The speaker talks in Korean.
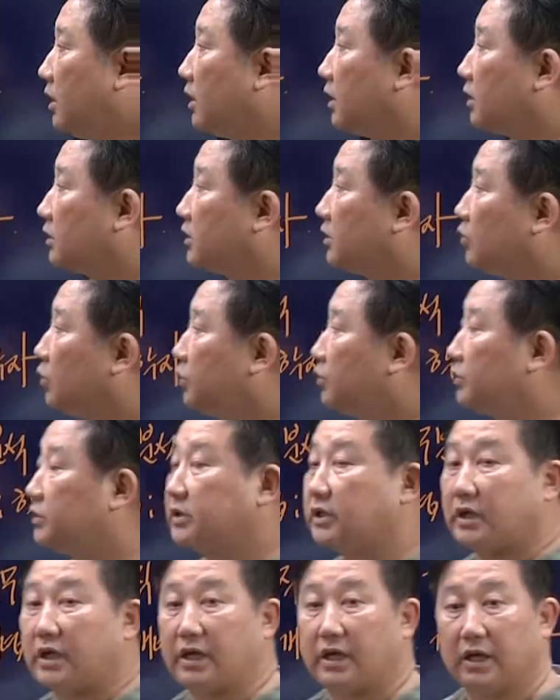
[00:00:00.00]
그러니까 직무
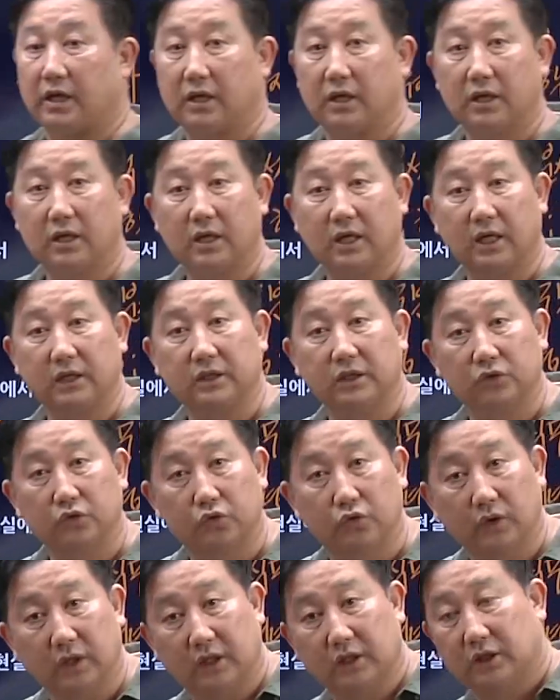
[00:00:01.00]
분석의 가장
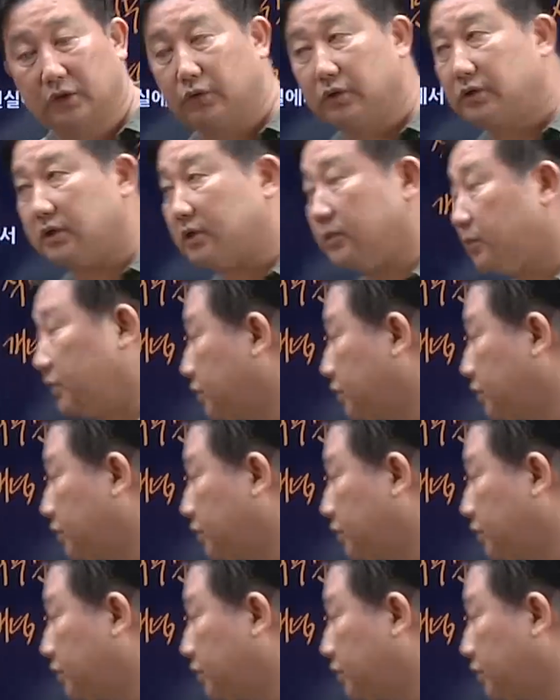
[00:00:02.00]
중요한 키워드는